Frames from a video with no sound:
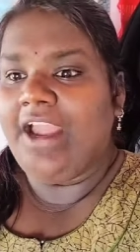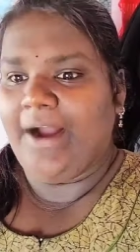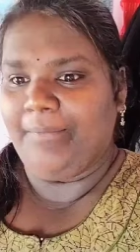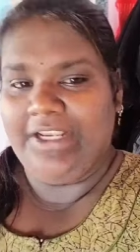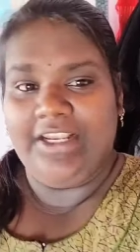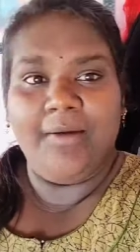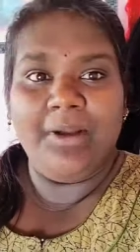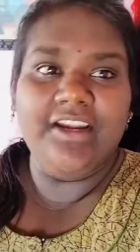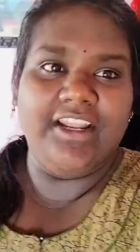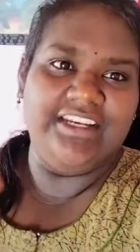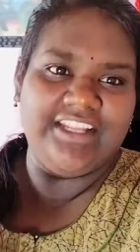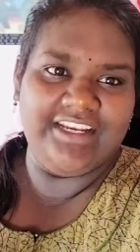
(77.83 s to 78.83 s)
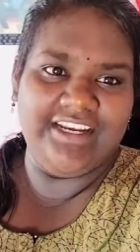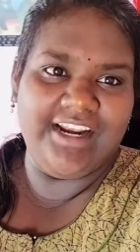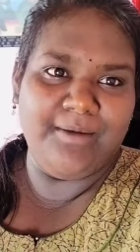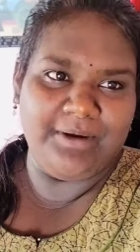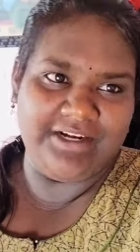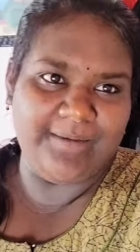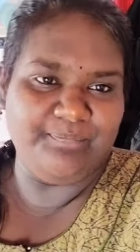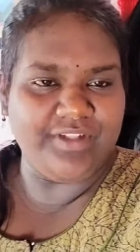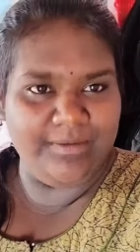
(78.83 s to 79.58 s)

அப்படி இல்லாமல் நான் இன்றைக்கி என்னென்னலாம் பண்ணுறேன்